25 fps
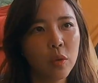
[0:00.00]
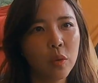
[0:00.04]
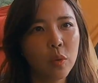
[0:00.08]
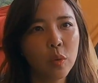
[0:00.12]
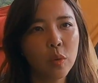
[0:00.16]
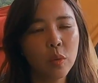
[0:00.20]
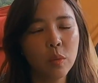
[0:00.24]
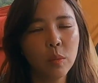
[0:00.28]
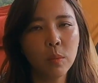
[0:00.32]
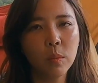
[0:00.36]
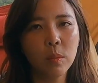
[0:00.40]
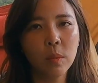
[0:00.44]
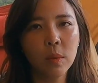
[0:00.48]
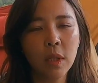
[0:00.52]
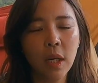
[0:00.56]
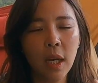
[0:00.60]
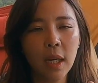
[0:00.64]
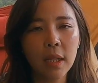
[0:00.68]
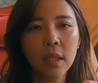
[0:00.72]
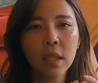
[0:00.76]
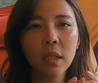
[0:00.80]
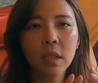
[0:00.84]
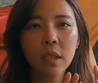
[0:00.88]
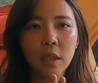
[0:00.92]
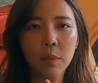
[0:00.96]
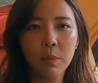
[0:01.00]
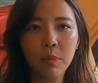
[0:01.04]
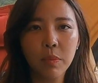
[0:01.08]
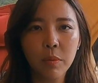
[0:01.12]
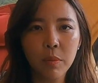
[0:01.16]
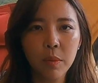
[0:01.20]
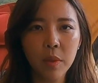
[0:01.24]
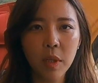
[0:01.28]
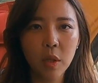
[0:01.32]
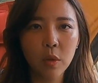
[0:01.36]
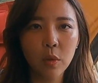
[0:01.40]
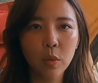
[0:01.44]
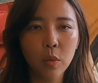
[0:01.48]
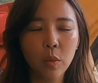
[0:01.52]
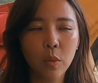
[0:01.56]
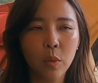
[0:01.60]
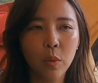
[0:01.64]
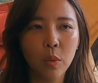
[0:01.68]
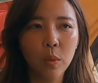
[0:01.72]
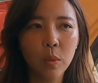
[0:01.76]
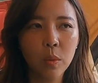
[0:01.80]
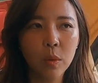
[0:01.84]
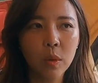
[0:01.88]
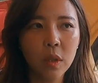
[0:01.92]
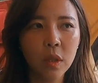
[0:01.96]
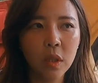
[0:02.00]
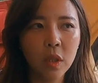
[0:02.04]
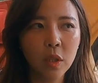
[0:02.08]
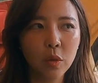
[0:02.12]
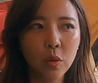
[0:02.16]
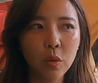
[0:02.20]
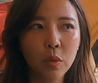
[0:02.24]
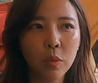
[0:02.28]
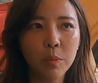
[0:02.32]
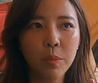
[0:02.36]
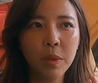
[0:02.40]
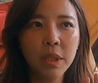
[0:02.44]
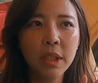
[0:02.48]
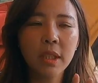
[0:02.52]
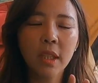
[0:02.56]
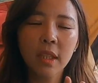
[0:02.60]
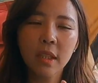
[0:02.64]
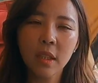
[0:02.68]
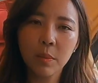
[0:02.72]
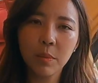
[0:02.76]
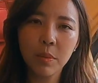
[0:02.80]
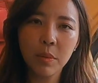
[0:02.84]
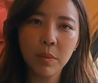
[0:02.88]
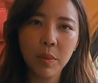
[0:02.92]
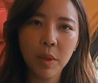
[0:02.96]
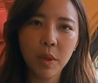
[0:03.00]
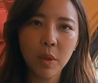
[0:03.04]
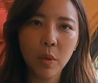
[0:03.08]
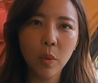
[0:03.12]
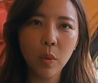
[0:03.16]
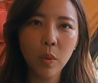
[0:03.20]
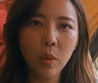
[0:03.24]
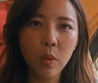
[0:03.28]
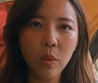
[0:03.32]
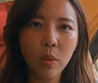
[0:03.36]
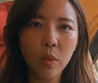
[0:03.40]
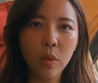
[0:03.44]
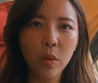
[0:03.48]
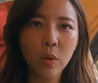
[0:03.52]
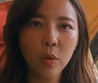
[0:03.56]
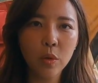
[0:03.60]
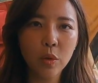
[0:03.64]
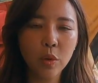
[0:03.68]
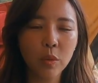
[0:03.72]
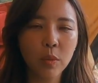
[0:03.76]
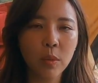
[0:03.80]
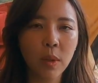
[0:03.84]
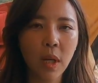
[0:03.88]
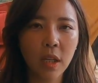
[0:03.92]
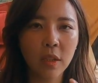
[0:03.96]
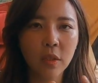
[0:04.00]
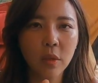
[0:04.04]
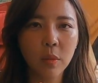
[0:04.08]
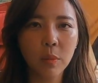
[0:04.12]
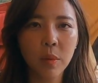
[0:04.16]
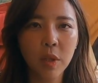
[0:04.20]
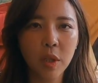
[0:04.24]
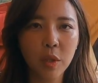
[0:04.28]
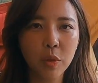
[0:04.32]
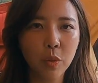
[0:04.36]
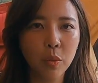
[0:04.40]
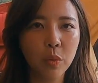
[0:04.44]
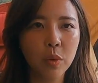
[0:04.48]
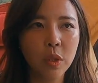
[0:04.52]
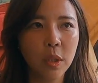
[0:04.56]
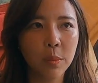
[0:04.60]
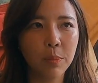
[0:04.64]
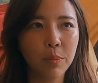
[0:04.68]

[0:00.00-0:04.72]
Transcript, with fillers: 조금 같은 제품이라도 이렇게 조금 비싼 제품이 있고 조금 가성비가 좋은